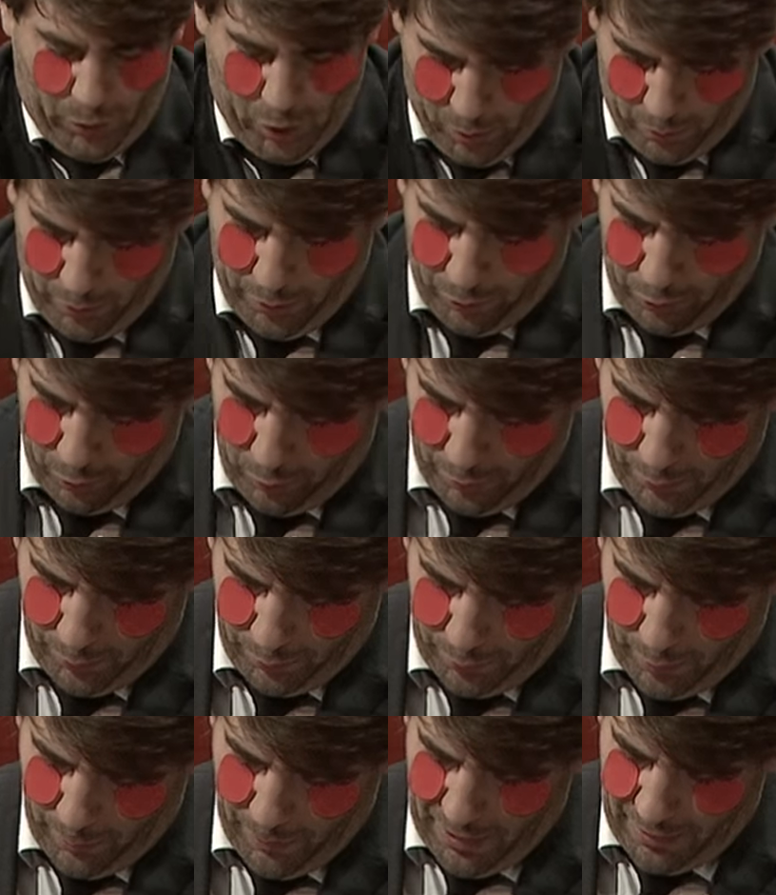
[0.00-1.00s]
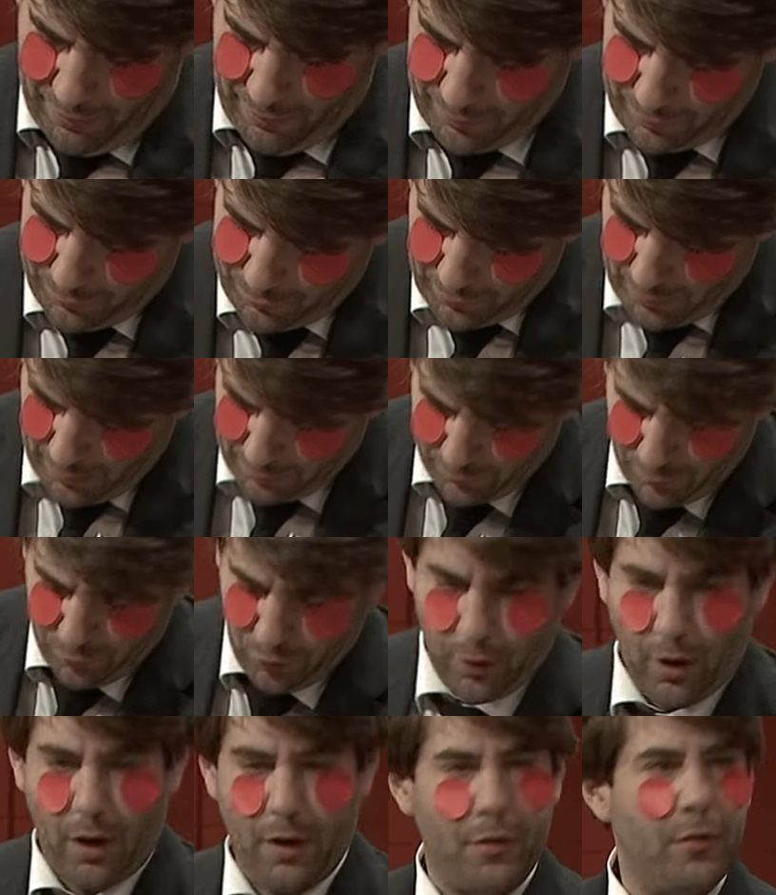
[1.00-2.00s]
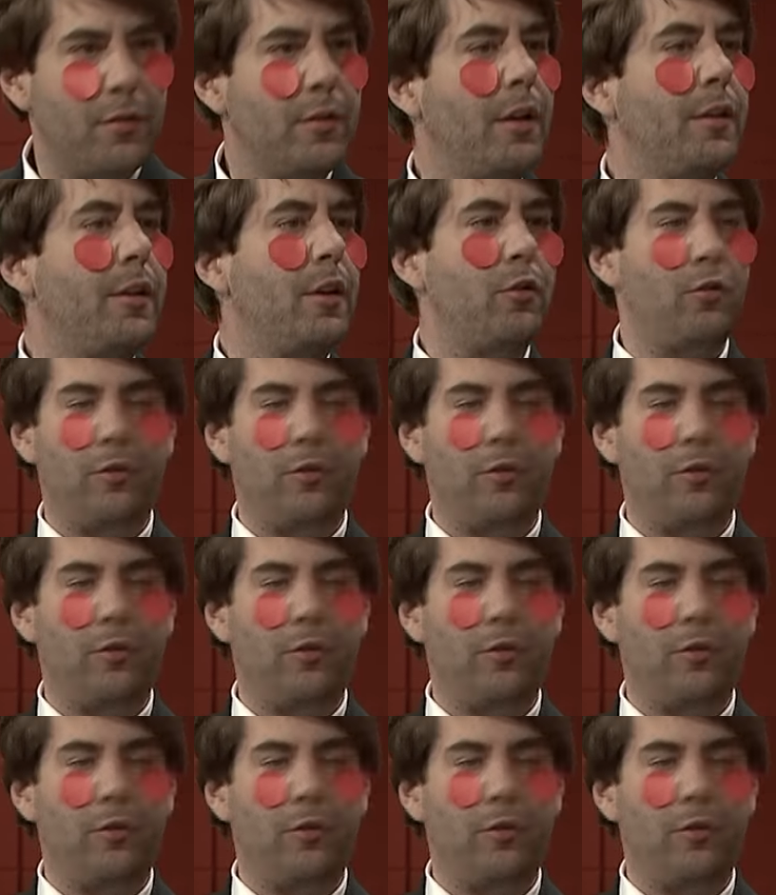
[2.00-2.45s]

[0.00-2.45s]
Oh, Entschuldigung, normalerweise fragen die Journalisten an der